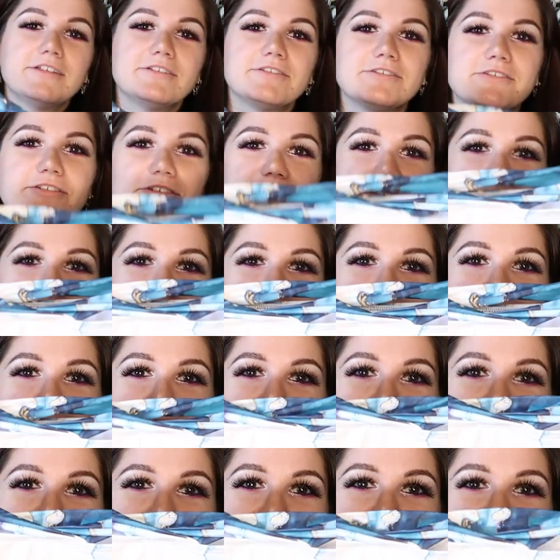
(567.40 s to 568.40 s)
Donc du coup,
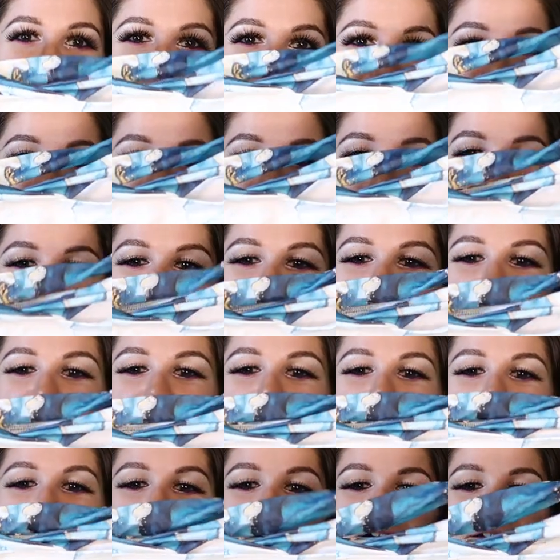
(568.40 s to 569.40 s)
voilà comment est le
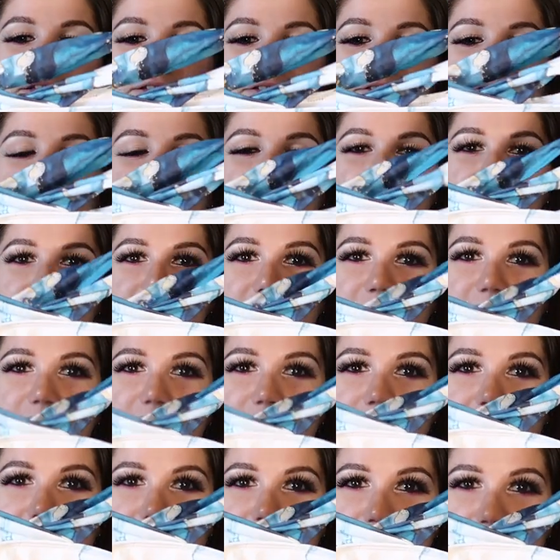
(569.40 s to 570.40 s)
bas.
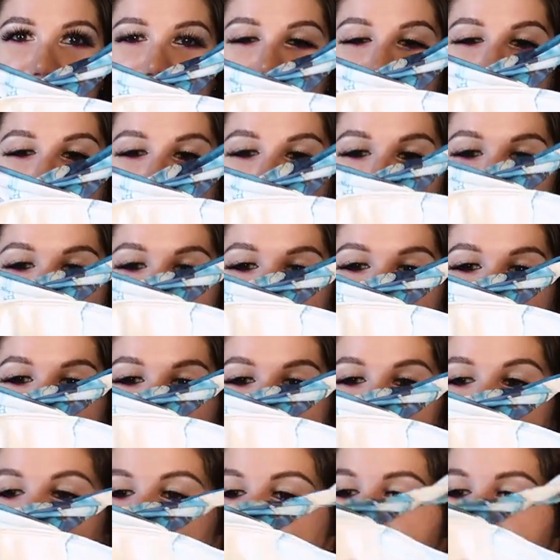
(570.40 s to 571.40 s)
Il est comme ça. Et franchement, il